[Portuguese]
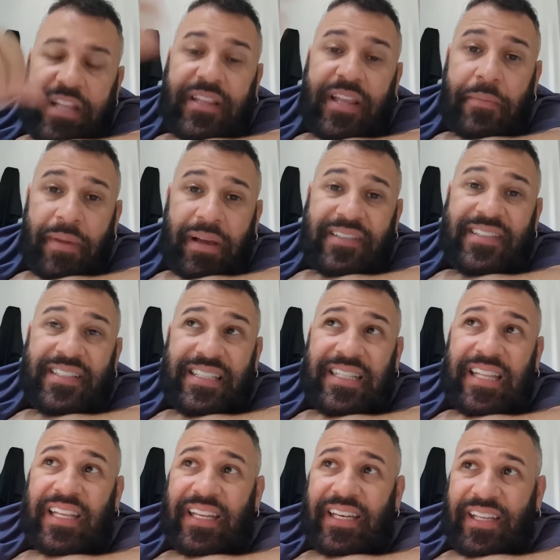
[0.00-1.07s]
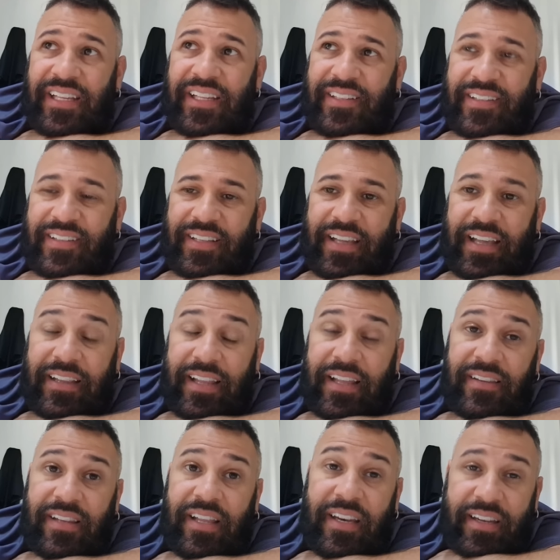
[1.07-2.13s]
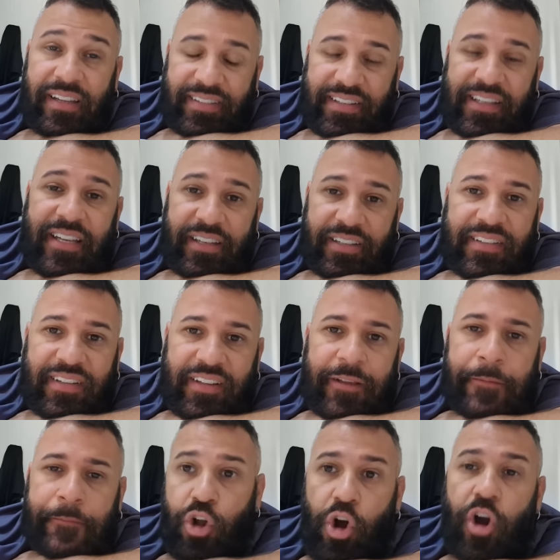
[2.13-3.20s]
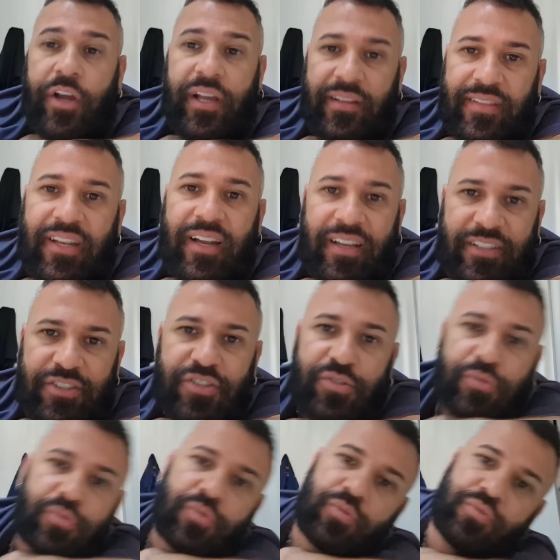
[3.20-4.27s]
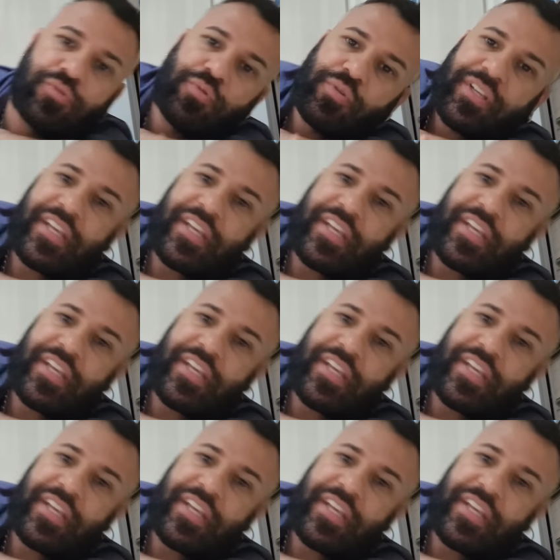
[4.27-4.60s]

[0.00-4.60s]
quem tem mais interesse, quem tem interesse em crescer, corre atrás do, do